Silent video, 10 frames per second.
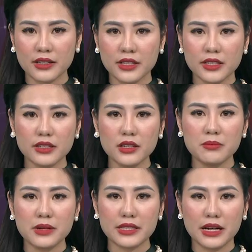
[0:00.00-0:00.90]
Tính từ
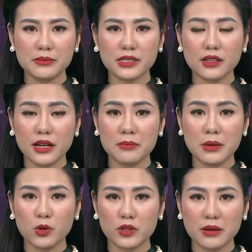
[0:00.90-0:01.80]
18 giờ ngày
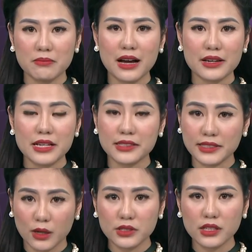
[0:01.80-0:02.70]
11 tháng 3 đến
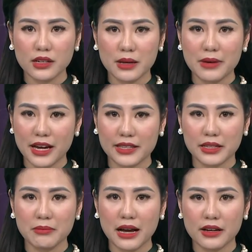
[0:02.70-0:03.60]
6 giờ ngày 12
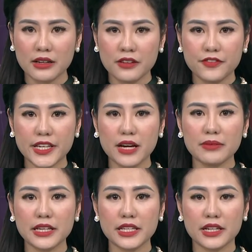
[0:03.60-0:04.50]
tháng 3, Việt
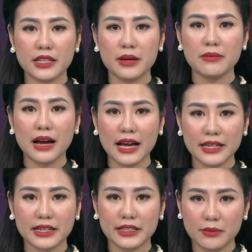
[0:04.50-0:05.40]
Nam ghi nhận thêm 2
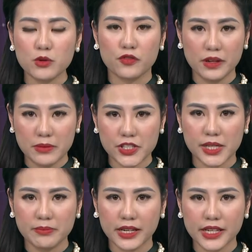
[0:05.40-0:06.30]
ca nhiễm
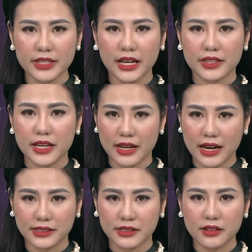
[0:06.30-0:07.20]
COVID-19 mới tại tỉnh
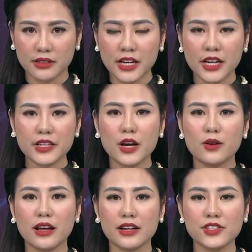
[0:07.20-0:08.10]
Hải Dương, đều
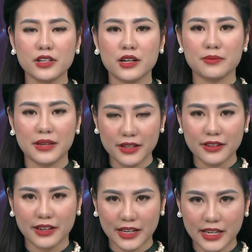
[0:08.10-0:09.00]
là các trường hợp đã
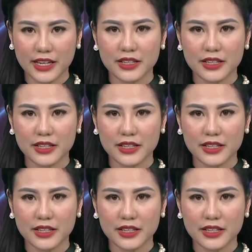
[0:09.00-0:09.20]
được cách ly.